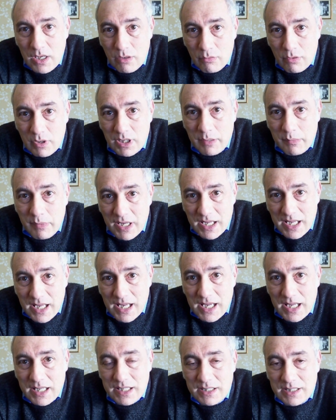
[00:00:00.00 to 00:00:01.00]
Quindi
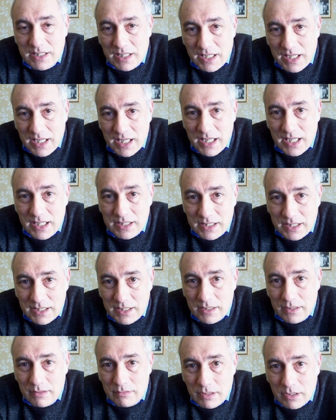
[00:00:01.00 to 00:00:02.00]
magari
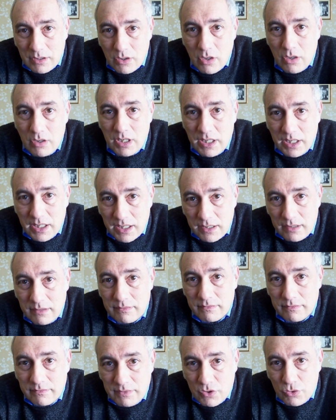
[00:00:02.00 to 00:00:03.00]
cercate una donna che
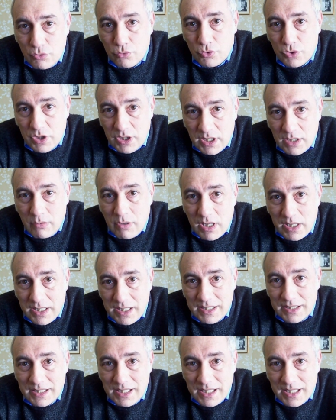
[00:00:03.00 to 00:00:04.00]
vi susciti qualche
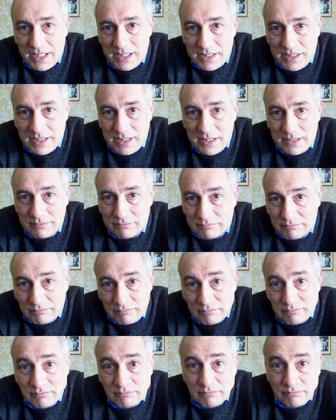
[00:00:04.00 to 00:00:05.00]
interesse
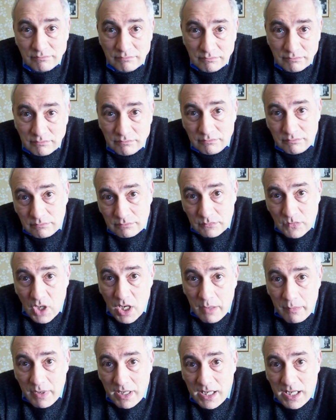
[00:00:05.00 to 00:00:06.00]
e
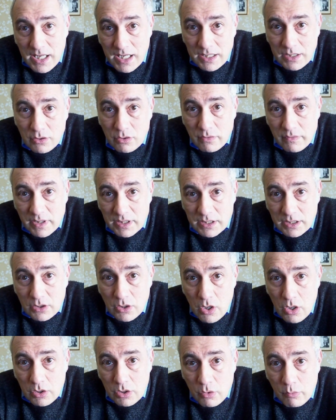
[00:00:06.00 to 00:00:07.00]
magari trovate
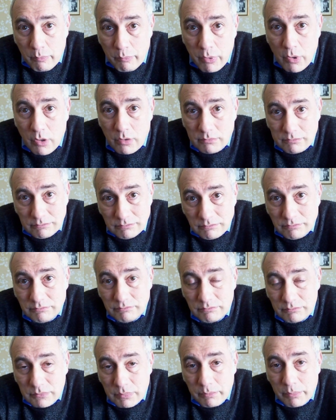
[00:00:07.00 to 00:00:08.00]
donne un po',
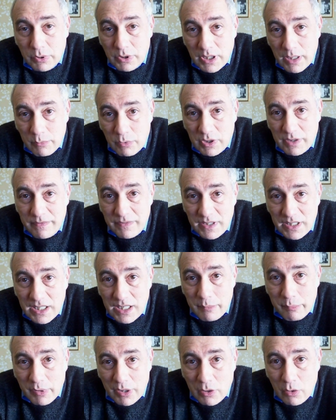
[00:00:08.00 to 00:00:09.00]
potremmo definire
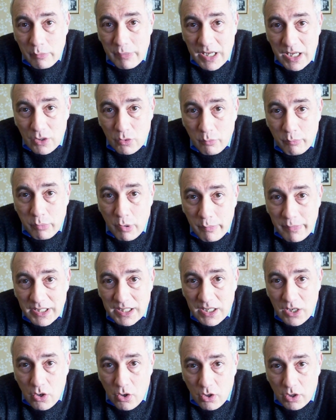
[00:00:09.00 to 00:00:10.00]
perlomeno un po'
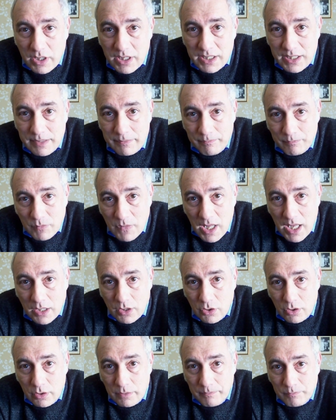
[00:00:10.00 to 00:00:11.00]
mediocri. Ecco.